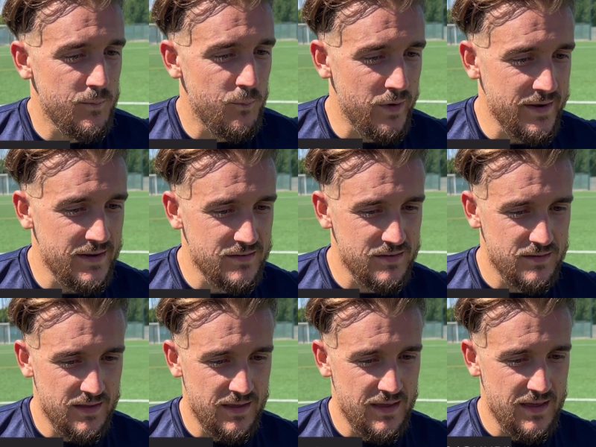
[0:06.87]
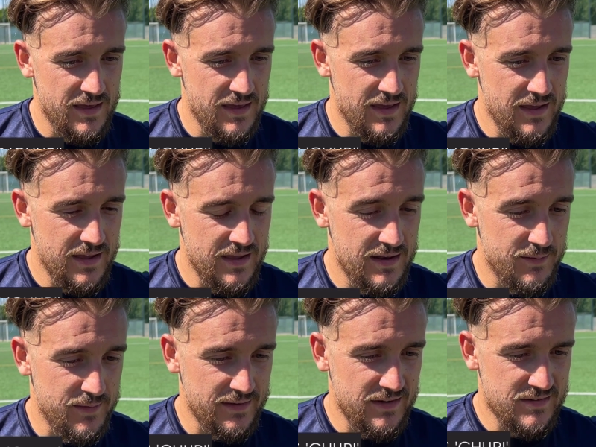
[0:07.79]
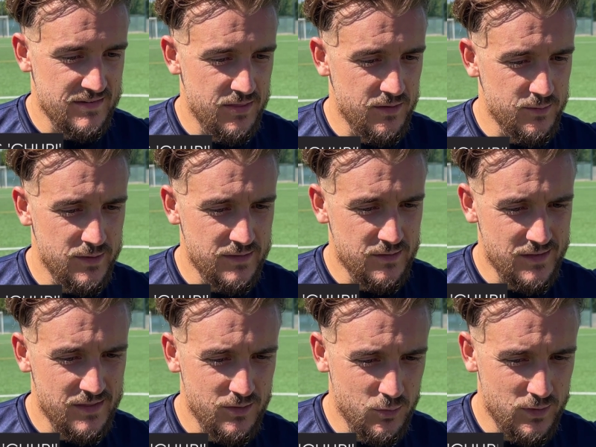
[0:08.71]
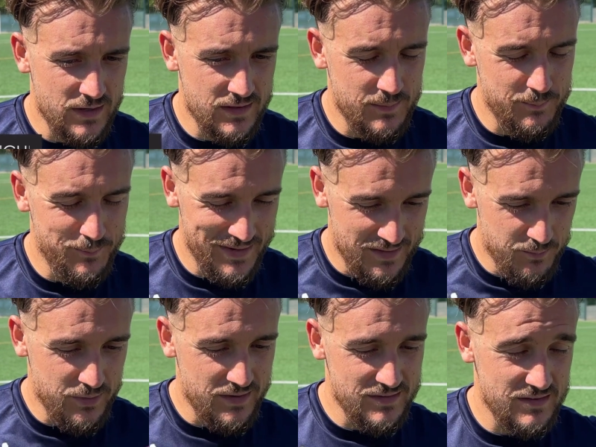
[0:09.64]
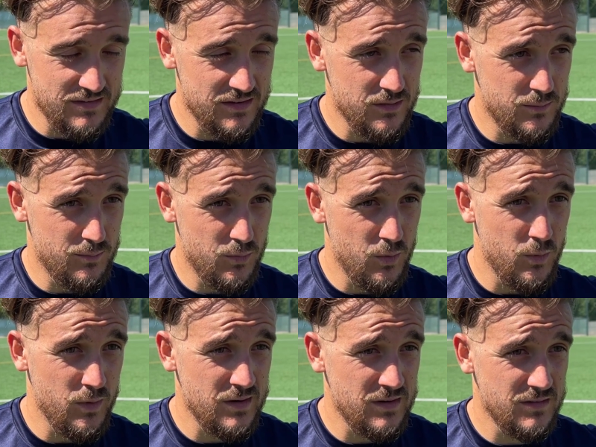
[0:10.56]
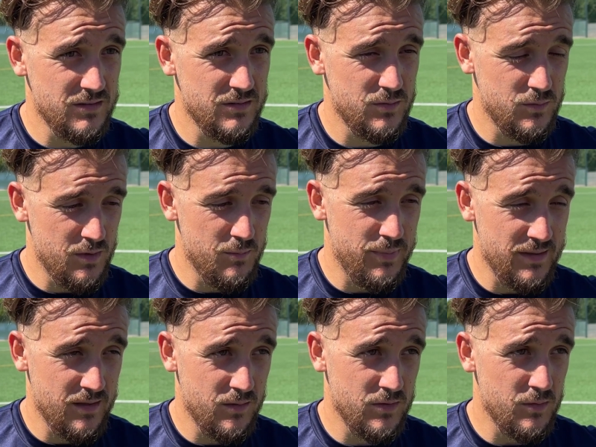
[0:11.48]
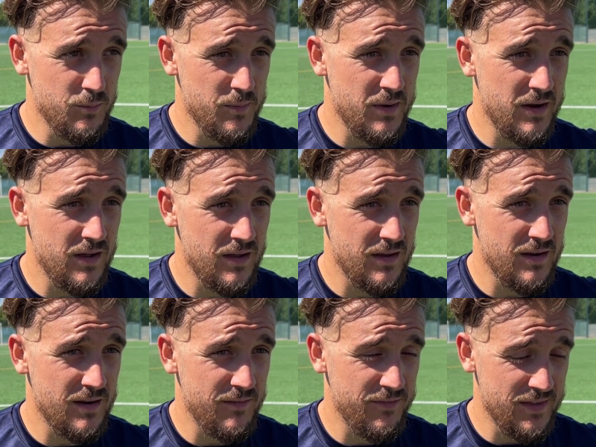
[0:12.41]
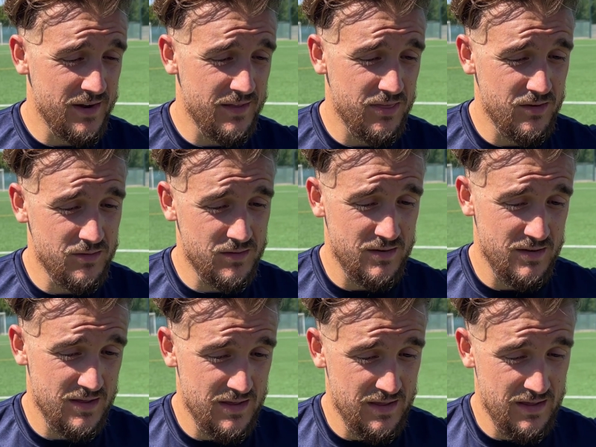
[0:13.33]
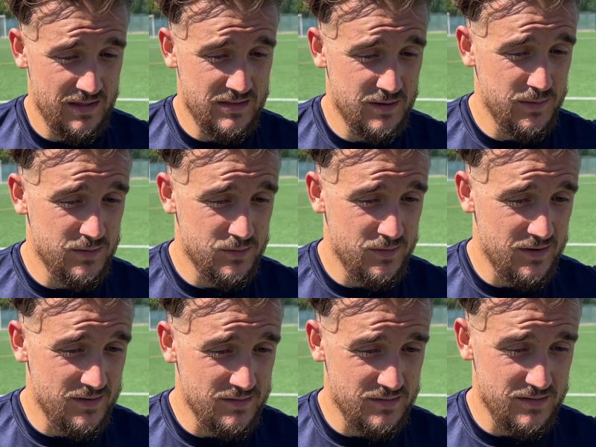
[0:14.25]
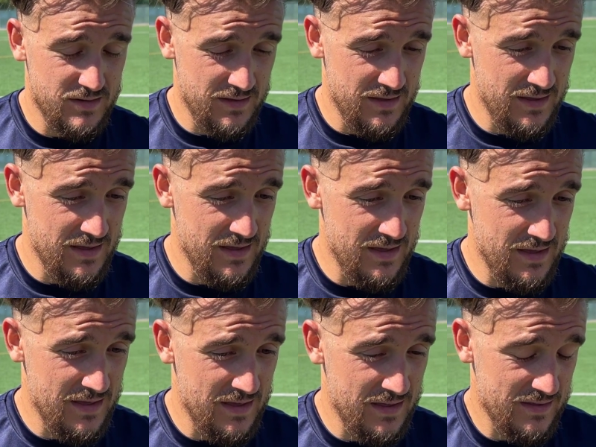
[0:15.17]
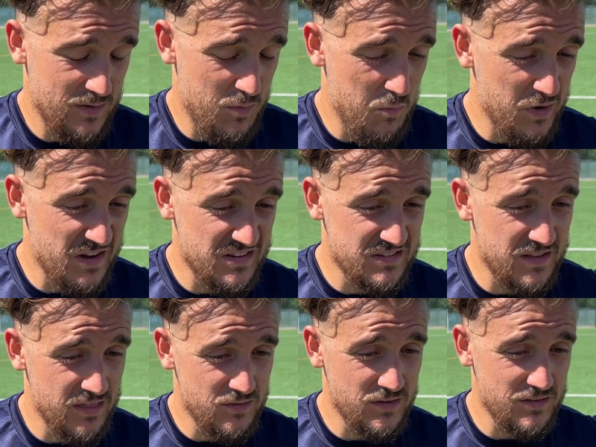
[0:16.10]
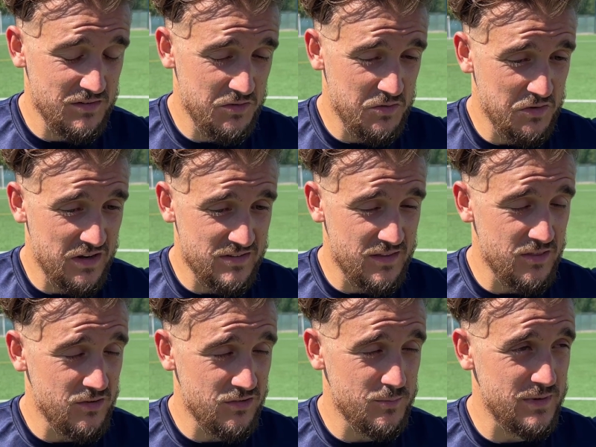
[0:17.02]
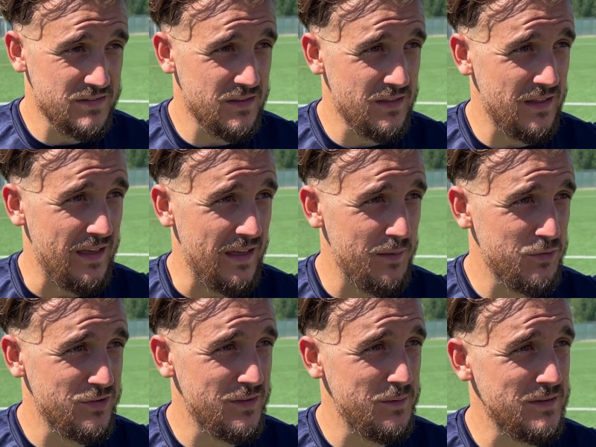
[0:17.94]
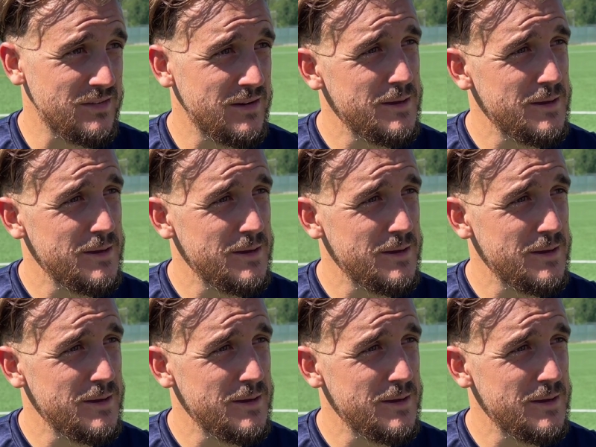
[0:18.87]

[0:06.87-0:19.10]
Buenas, eh, la verdad que las sensaciones durante toda la pretemporada están siendo muy buenas. Un empate contra una primera federación y tres victorias eh, con buenas sensaciones. Yo creo que las sensaciones son bastante positivas.